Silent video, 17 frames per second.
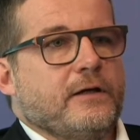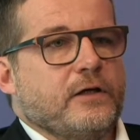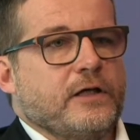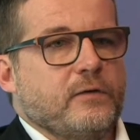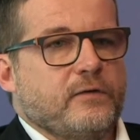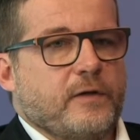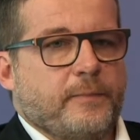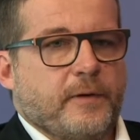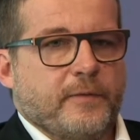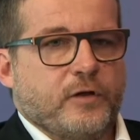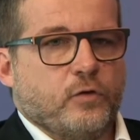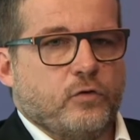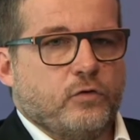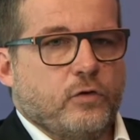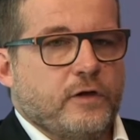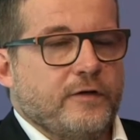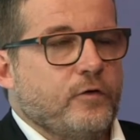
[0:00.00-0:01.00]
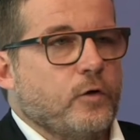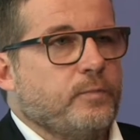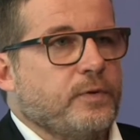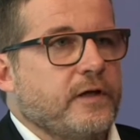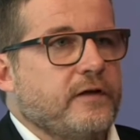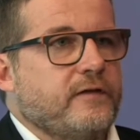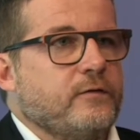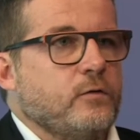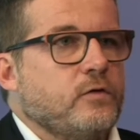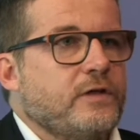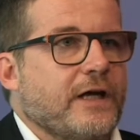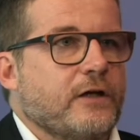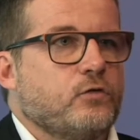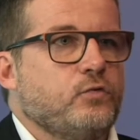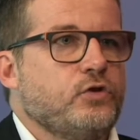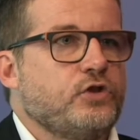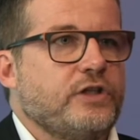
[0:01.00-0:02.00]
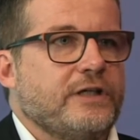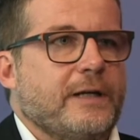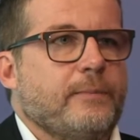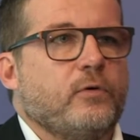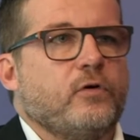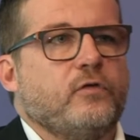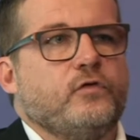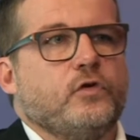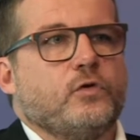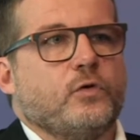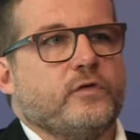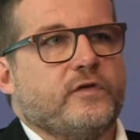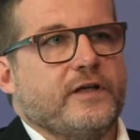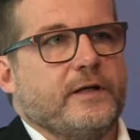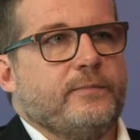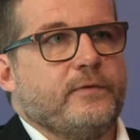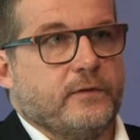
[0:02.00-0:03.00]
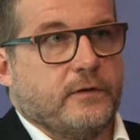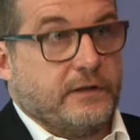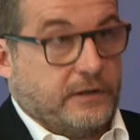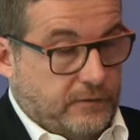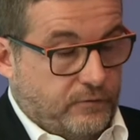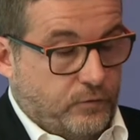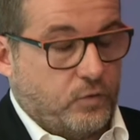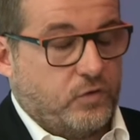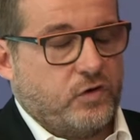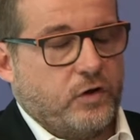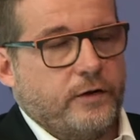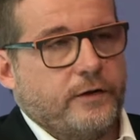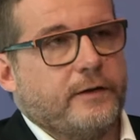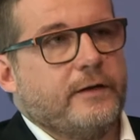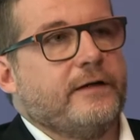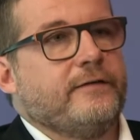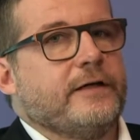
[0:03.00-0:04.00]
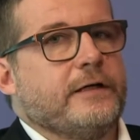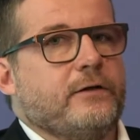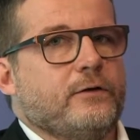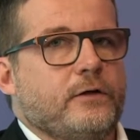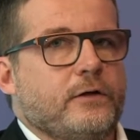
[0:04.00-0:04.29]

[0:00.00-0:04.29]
qui nous a permis donc de développer une cartouche qui est la preuve de concept qui fonctionne avec